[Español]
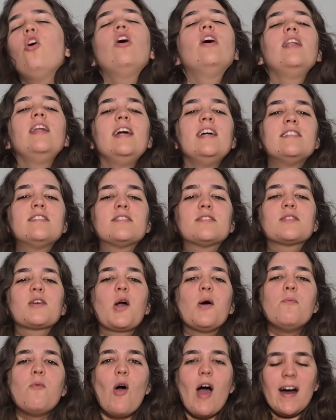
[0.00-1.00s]
¡Olis!
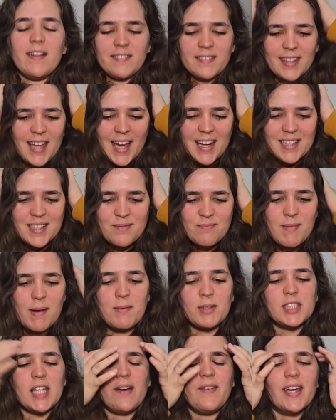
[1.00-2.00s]
andan?
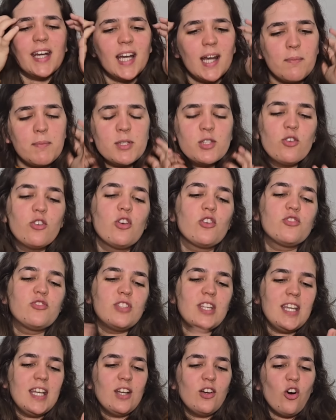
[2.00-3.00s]
Vamos a ver el episodio
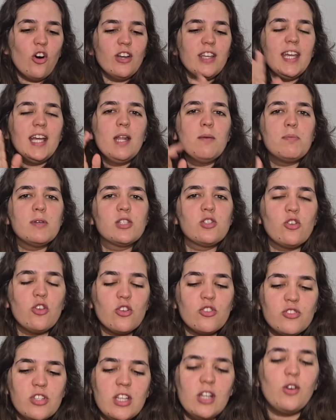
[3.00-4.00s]
5 y el
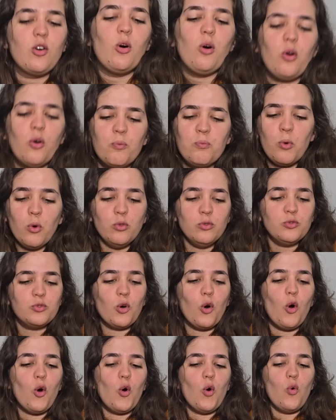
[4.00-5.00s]
episodio
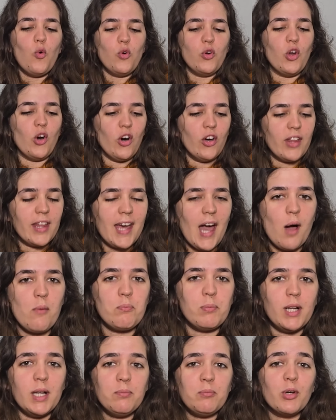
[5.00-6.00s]
5.1 de
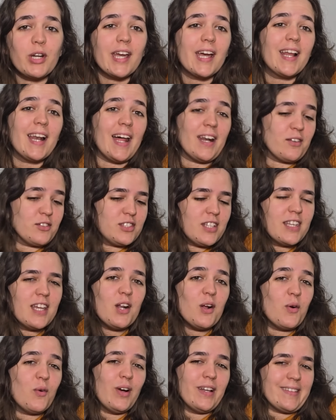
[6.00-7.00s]
Apple, porque claro, se
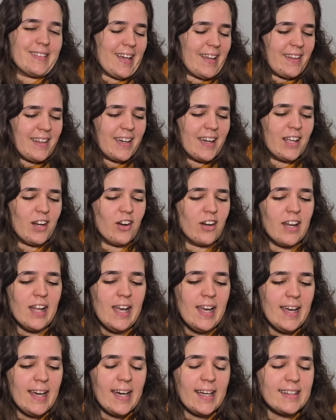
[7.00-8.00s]
dieron cuenta, dijeron,
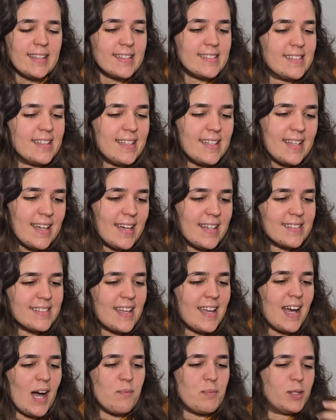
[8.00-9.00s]
esta serie de
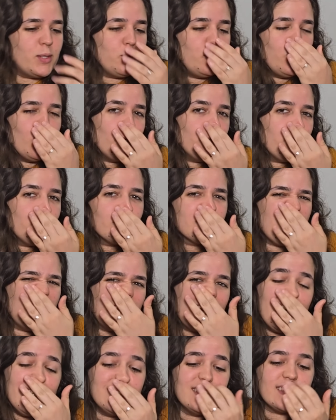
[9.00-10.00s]
6 capítulos no nos
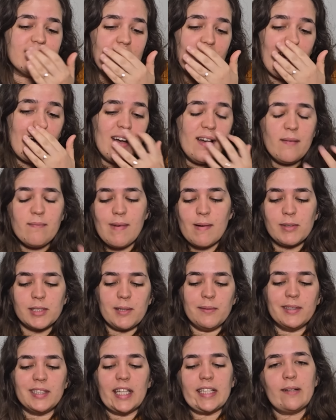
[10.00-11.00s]
alcanza, vamos
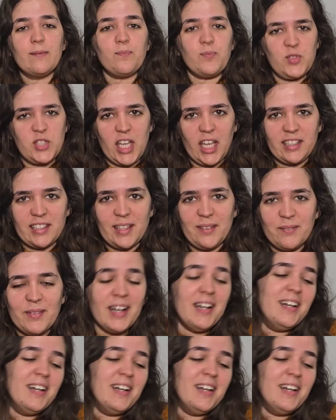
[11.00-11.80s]
a meter 7.